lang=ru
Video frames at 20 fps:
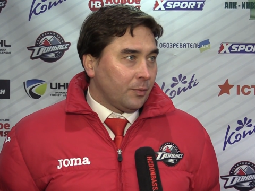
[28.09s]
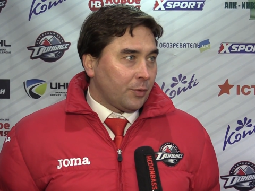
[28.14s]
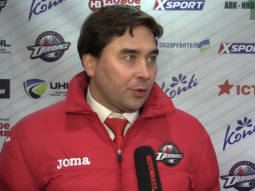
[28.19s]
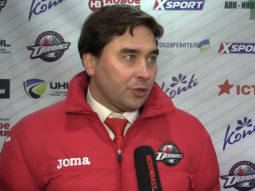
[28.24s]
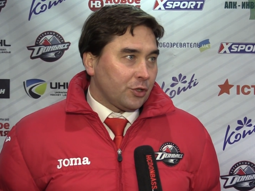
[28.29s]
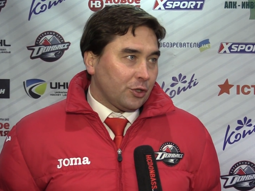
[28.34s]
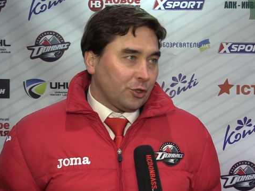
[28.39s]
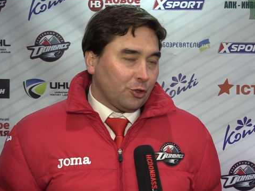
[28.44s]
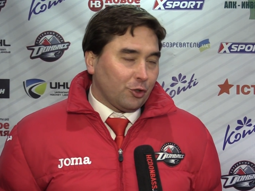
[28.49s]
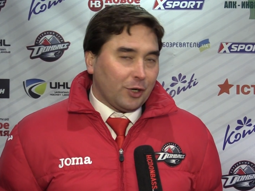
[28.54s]

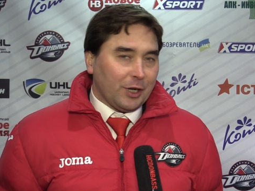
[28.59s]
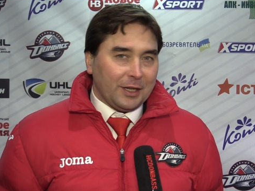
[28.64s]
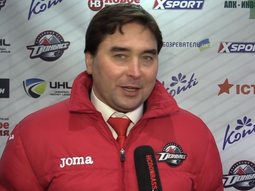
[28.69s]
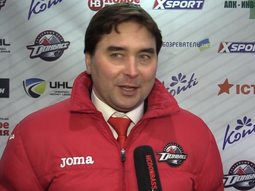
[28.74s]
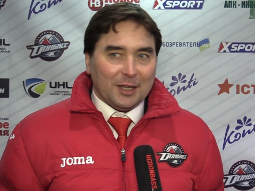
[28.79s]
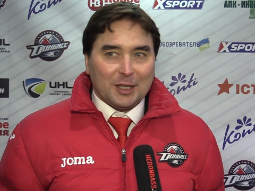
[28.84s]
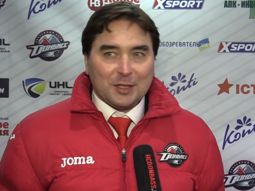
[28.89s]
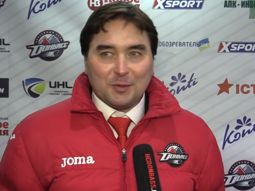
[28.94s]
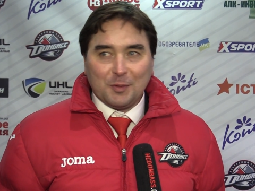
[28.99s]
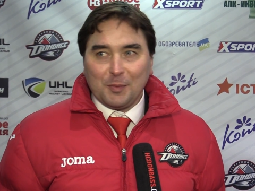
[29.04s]
Просто что
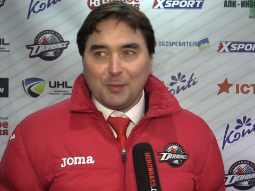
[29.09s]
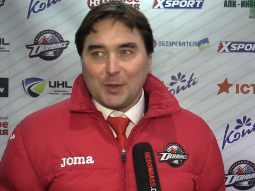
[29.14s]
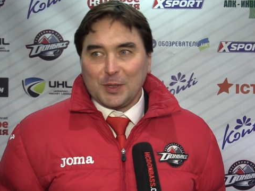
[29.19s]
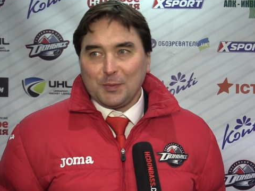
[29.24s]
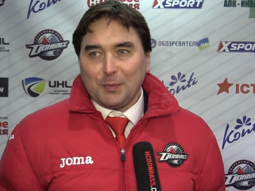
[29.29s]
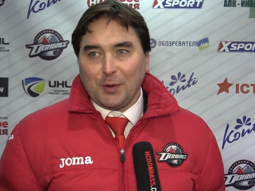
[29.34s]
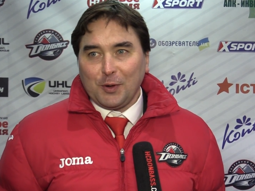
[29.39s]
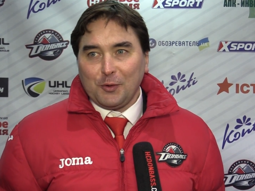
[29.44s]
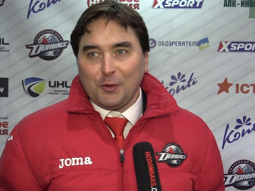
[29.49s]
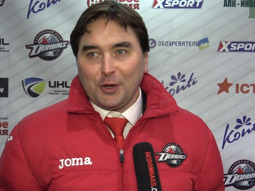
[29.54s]
хотелось бы
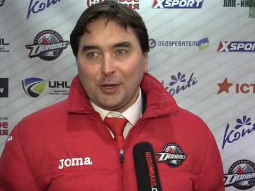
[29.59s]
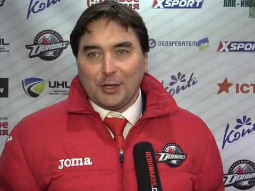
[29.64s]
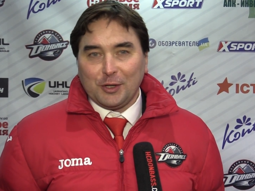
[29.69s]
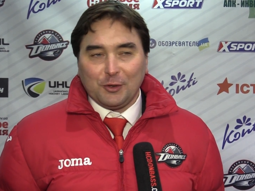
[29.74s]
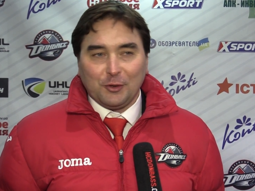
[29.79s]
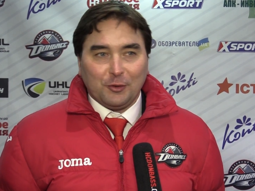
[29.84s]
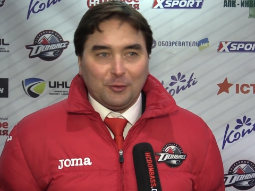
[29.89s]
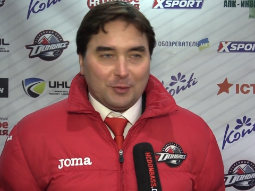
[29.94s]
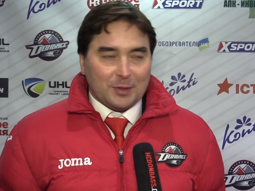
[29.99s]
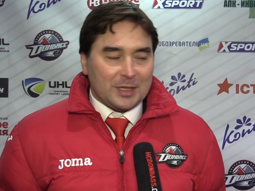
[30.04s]
поспокойнее.
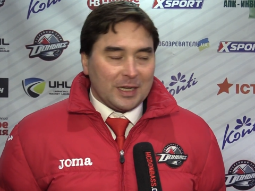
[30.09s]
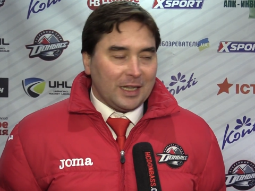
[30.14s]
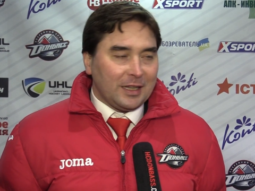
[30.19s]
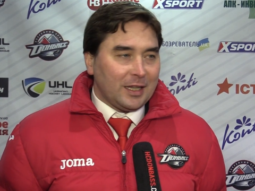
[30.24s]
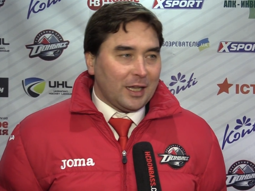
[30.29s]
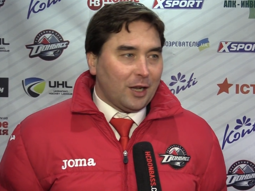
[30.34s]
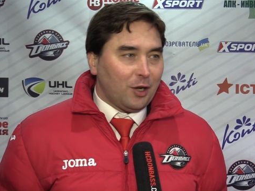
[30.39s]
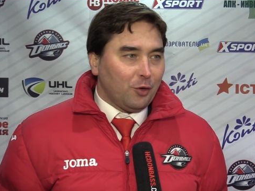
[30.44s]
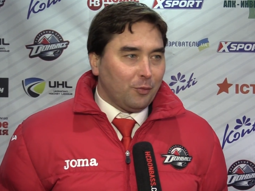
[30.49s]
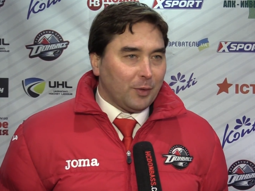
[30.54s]
Но ну, за
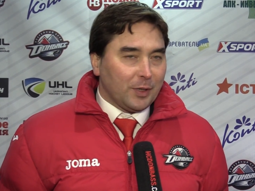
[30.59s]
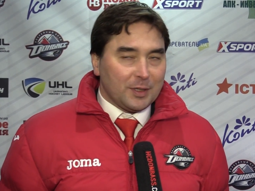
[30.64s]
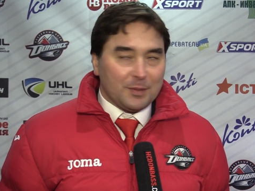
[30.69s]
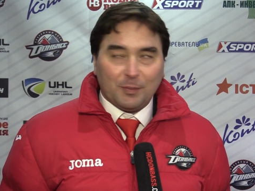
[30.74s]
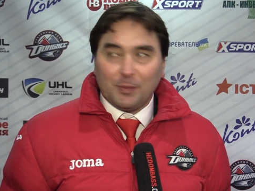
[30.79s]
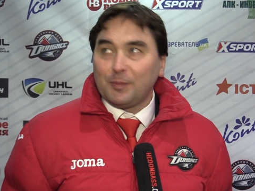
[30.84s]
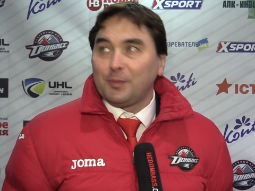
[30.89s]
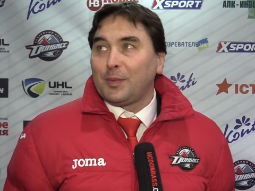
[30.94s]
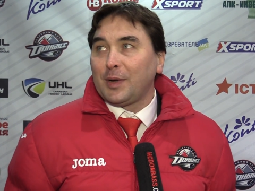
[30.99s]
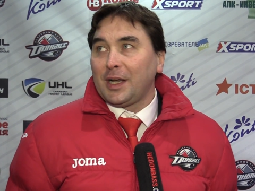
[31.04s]
это и любят
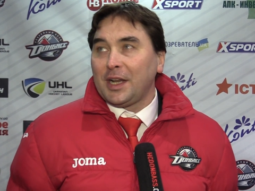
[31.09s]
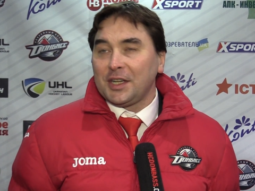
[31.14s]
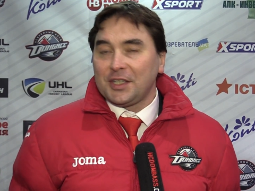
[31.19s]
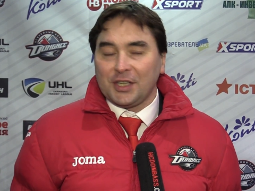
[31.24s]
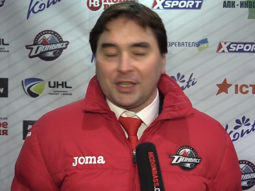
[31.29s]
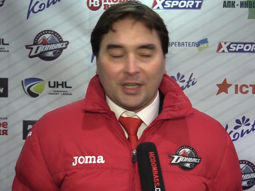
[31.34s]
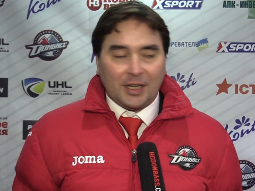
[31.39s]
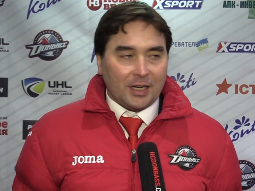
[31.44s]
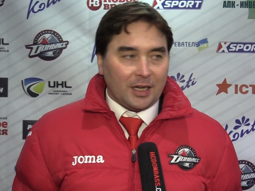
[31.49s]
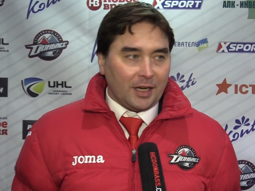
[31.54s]

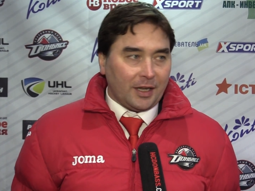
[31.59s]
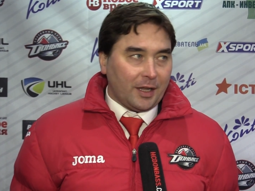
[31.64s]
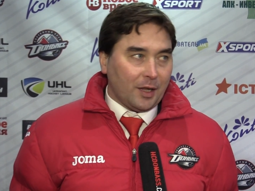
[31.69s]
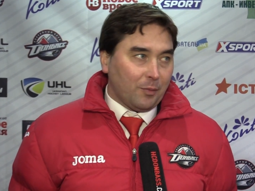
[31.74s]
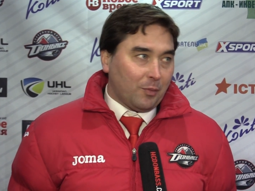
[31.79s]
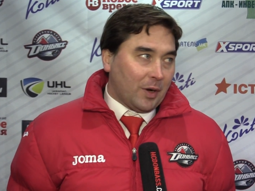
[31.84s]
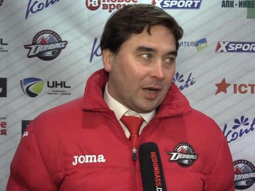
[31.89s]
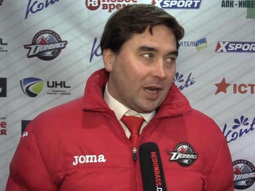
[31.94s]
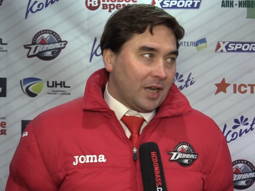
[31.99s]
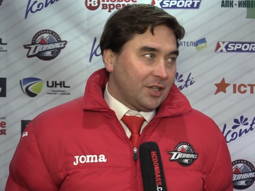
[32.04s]
болельщики какие.
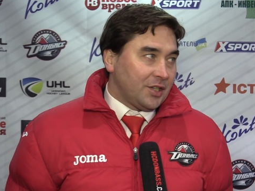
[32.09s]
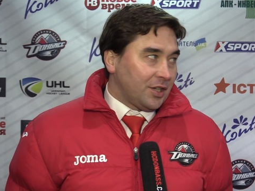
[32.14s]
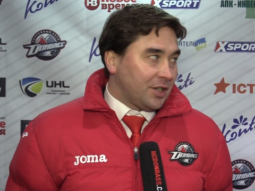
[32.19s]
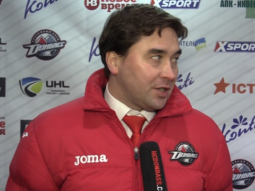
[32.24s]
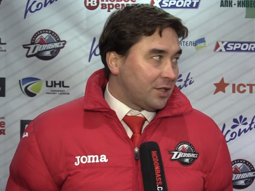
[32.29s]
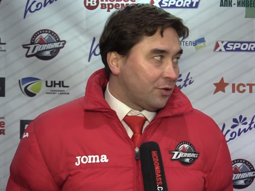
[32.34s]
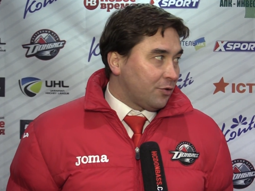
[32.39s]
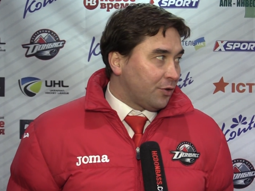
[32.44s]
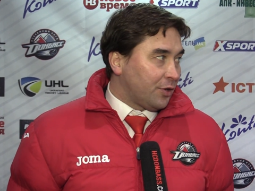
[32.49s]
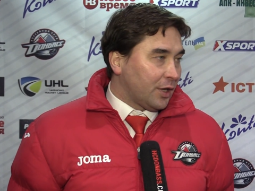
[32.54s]

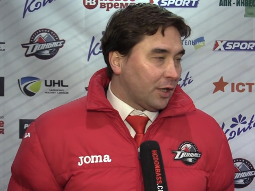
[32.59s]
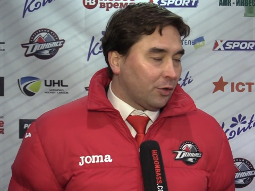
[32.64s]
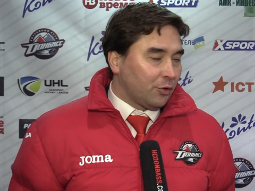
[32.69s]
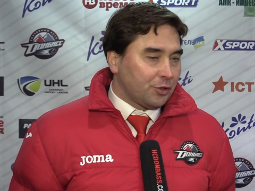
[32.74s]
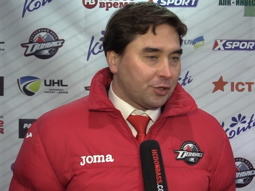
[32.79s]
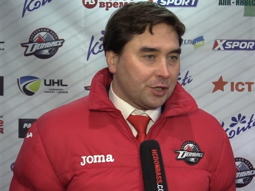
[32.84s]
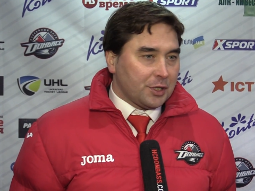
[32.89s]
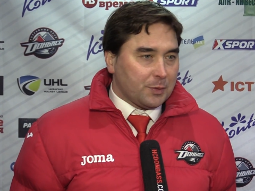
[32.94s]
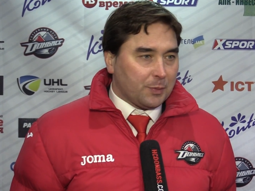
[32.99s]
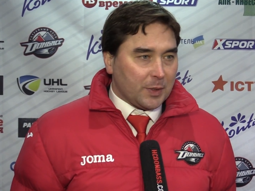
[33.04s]
Болельщики сегодня
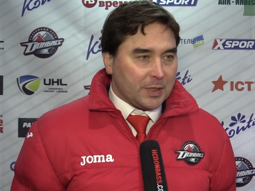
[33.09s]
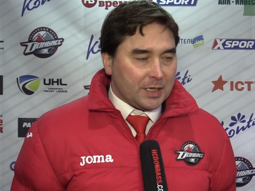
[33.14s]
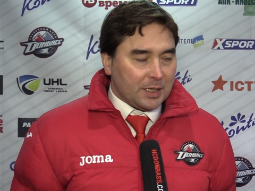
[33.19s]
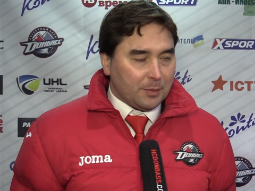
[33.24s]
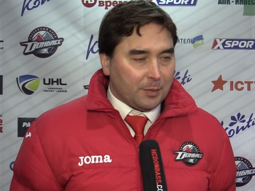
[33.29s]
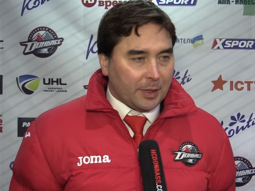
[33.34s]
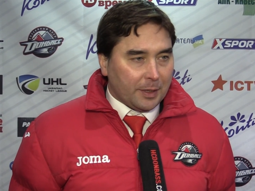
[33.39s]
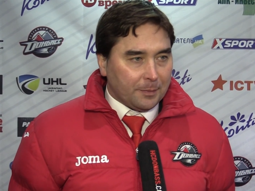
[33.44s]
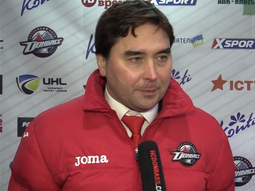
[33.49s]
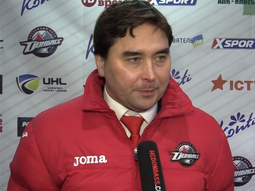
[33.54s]
лучше,
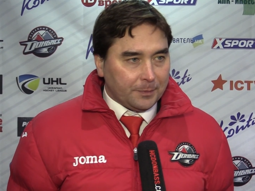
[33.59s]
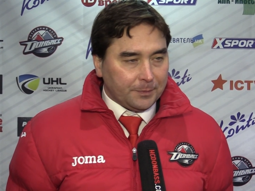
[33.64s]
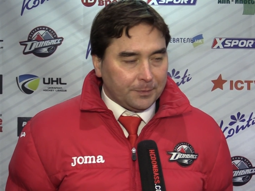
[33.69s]
спасибо им.